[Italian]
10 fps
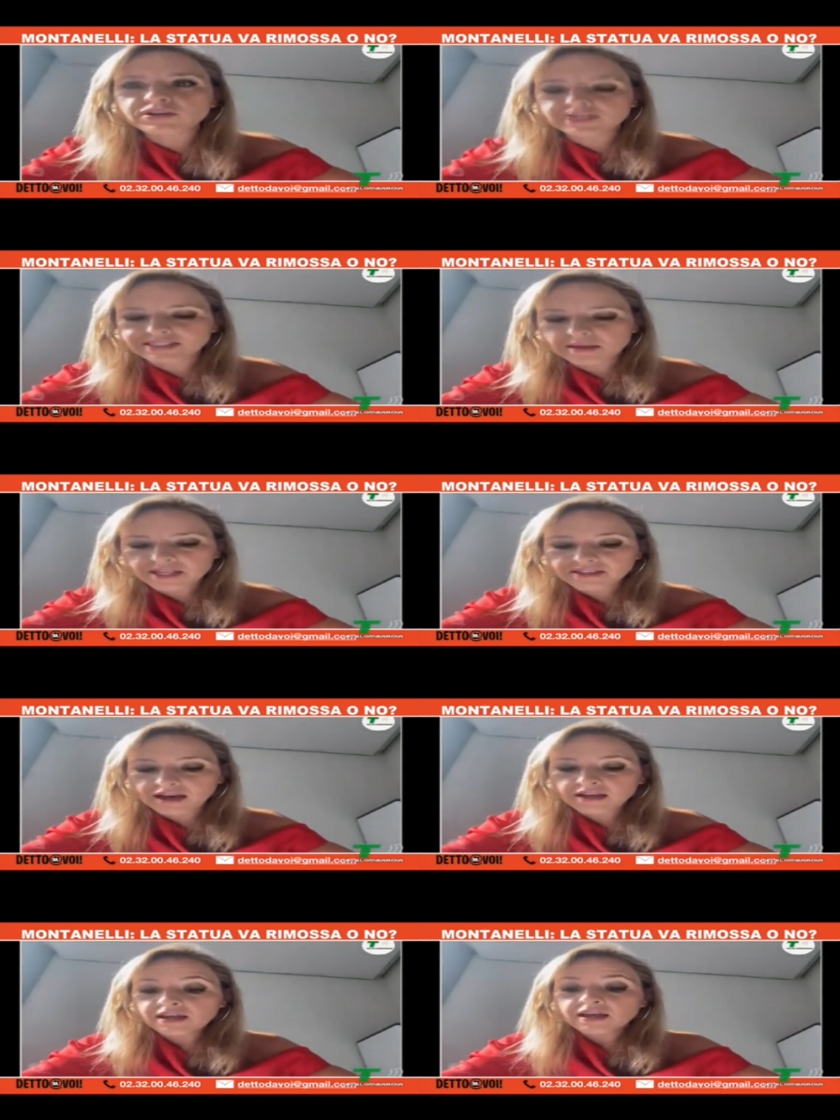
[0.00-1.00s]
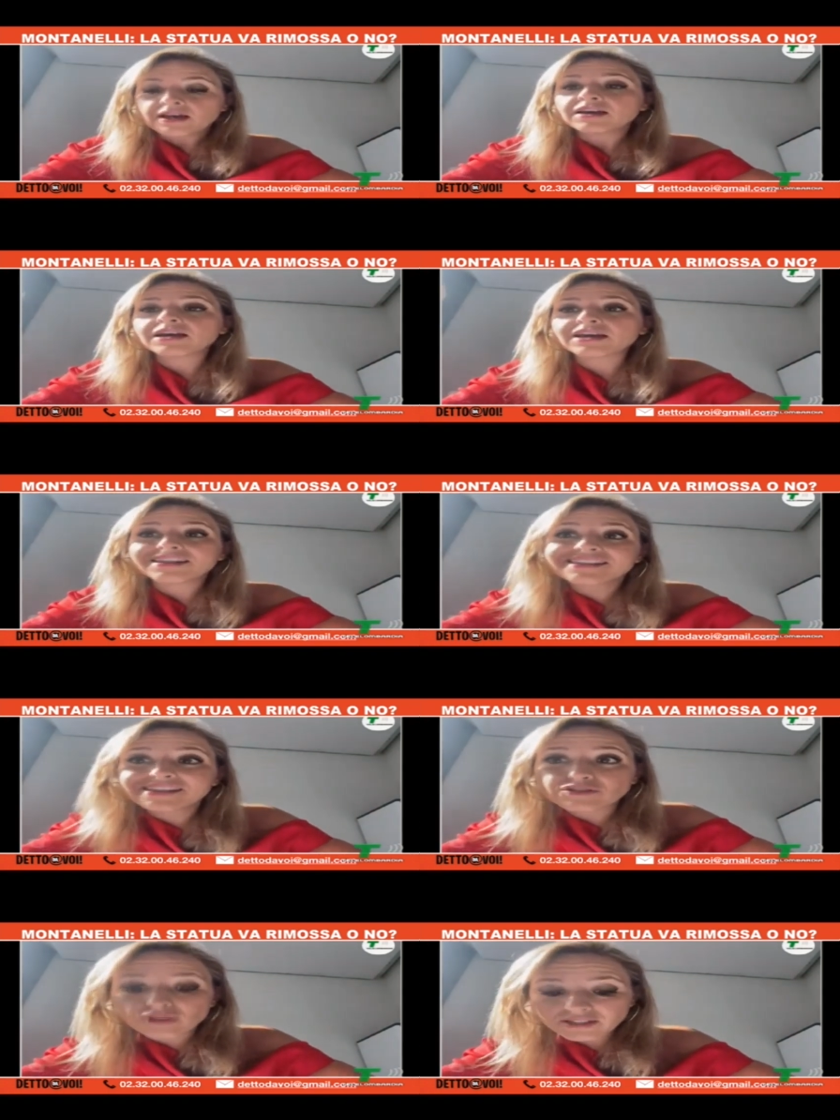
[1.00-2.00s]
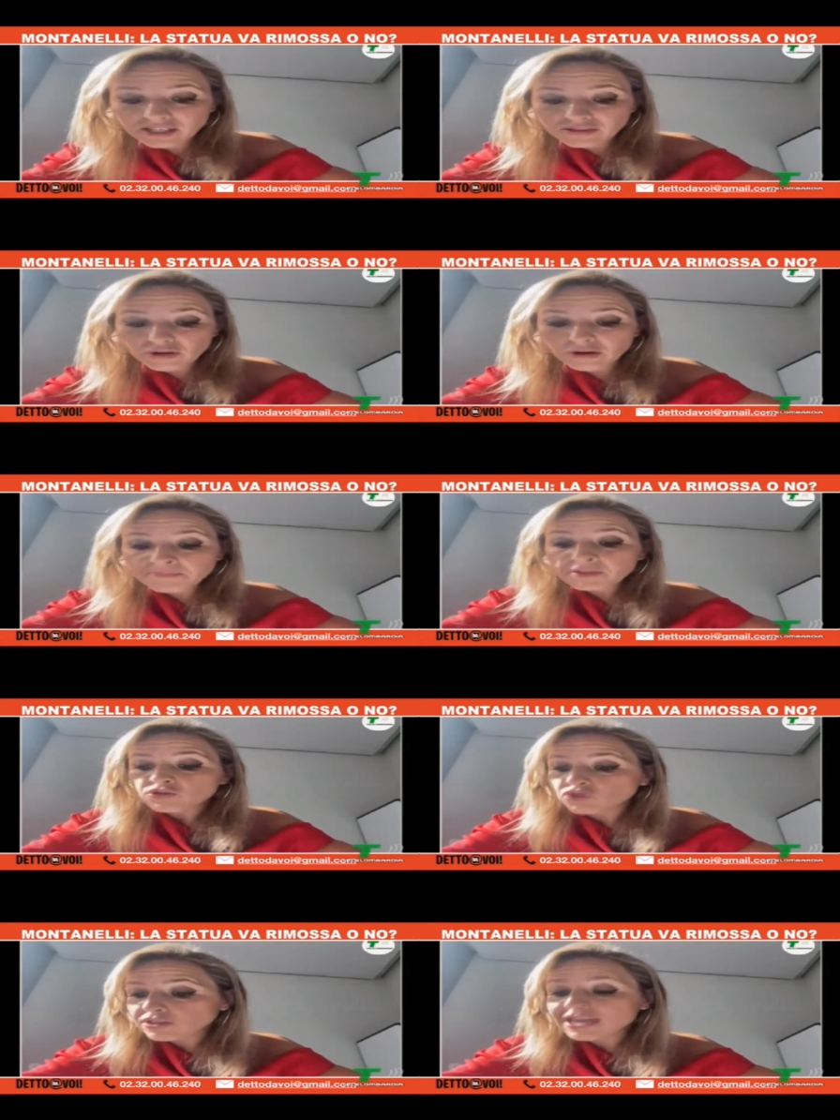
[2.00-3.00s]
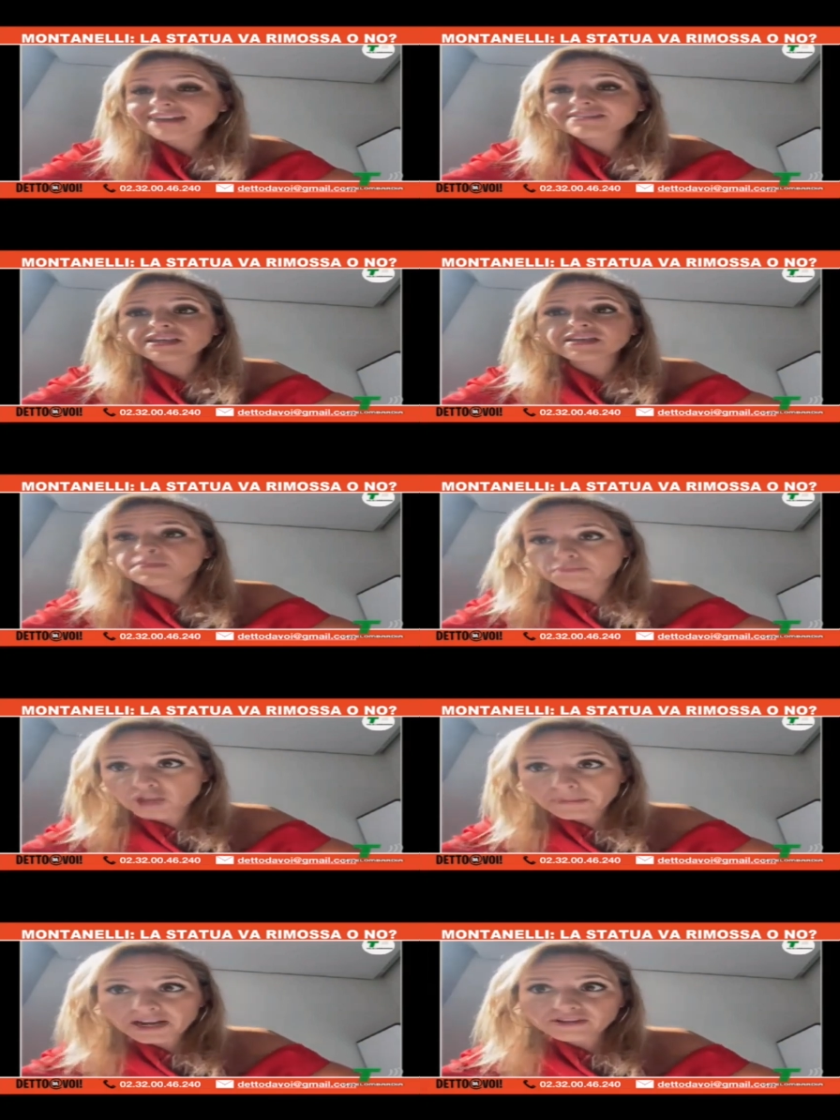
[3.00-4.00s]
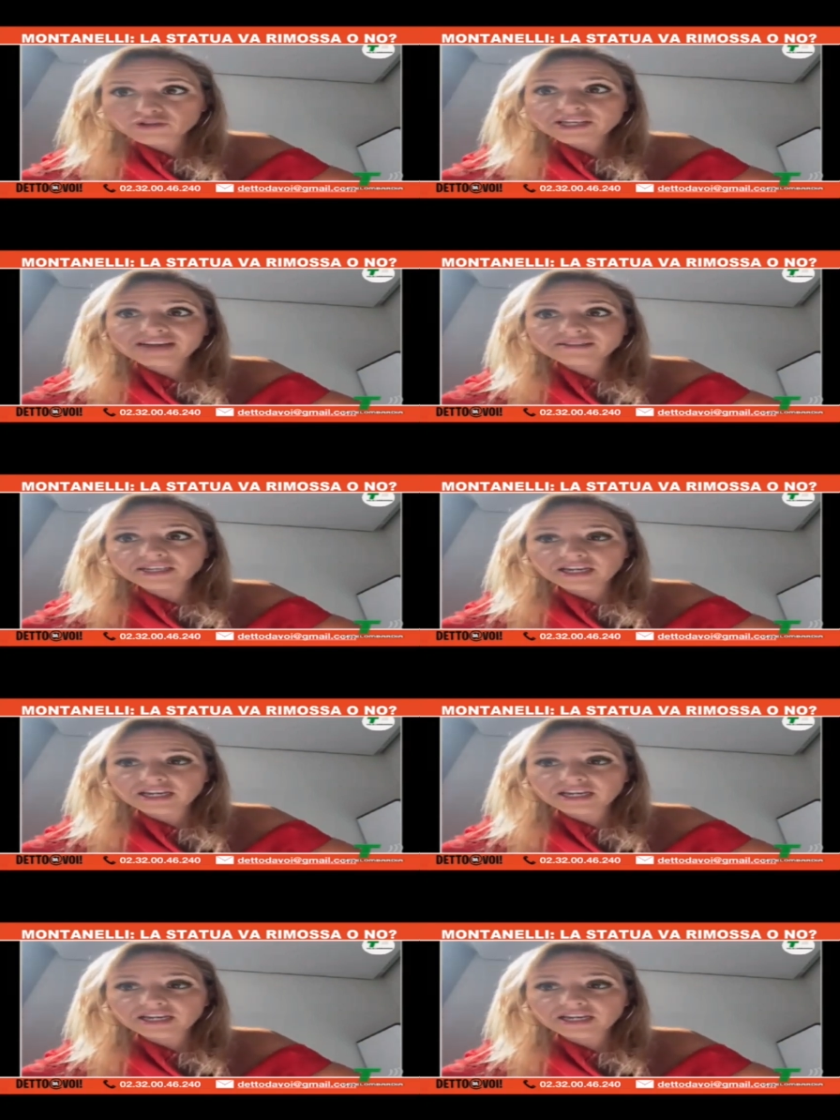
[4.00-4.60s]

antisemita, eh, il dittatore Tito, Togliatti, vogliamo parlare di Togliatti?